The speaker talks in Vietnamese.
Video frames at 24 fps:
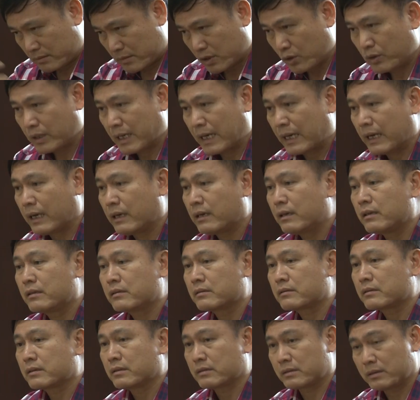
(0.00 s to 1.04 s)
tôi đã
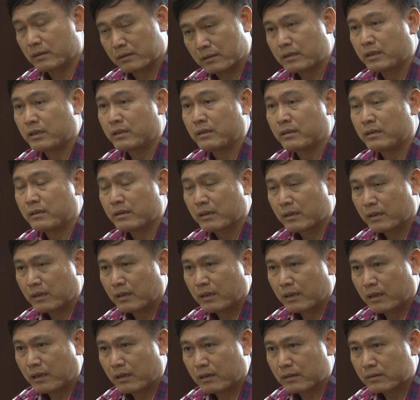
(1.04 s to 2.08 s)
thực sự thì
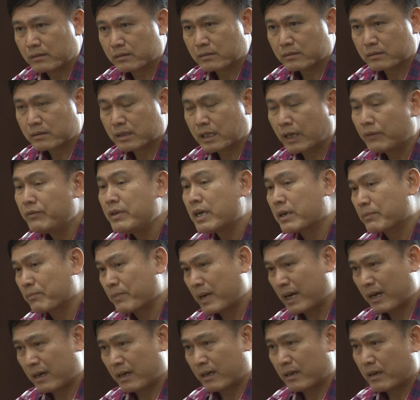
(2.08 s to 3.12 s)
cái việc
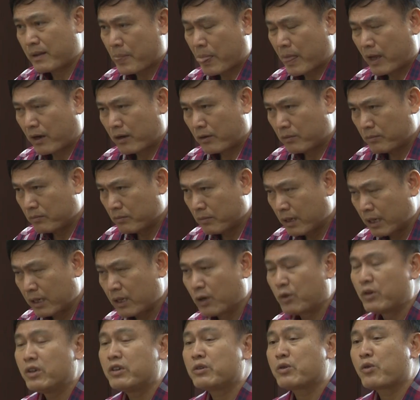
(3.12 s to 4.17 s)
mà mời
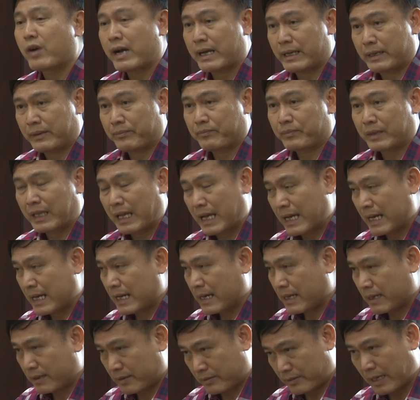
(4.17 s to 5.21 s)
huấn luyện ngoại
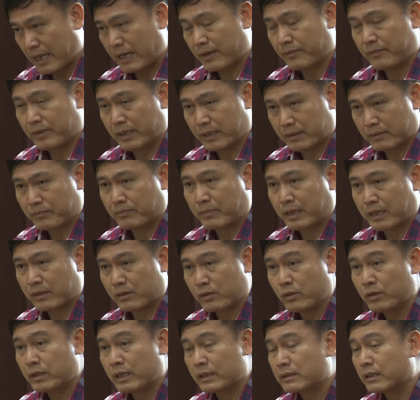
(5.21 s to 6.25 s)
là là việc mà
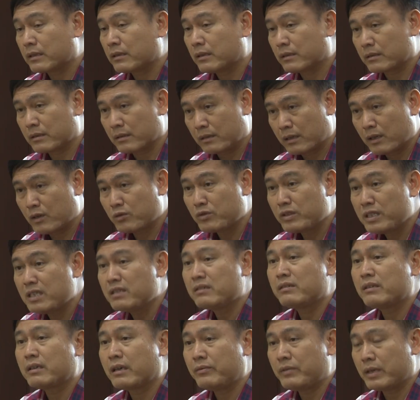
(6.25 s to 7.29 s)
tôi đã xác định từ lâu
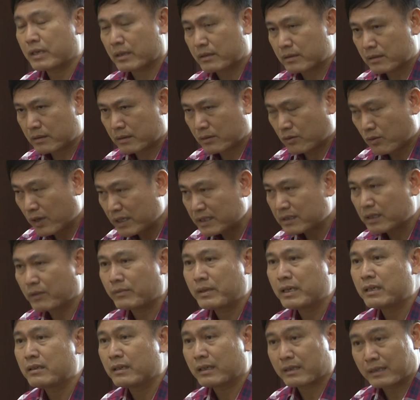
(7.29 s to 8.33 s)
nhưng cái việc quan
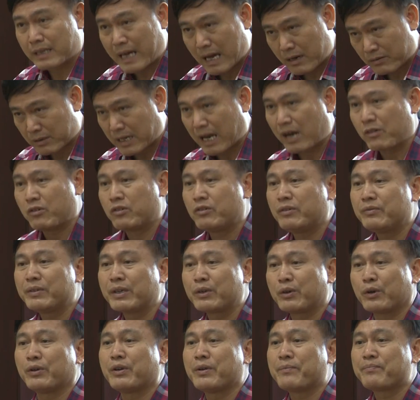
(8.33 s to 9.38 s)
trọng hơn là đào tạo huấn luyện viên
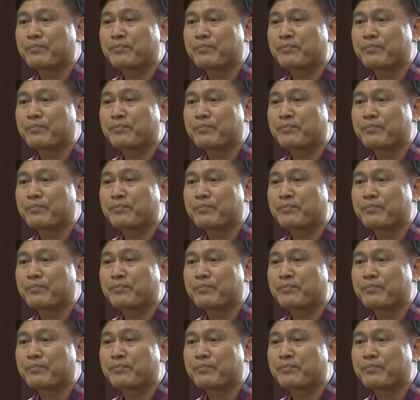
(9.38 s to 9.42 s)
đội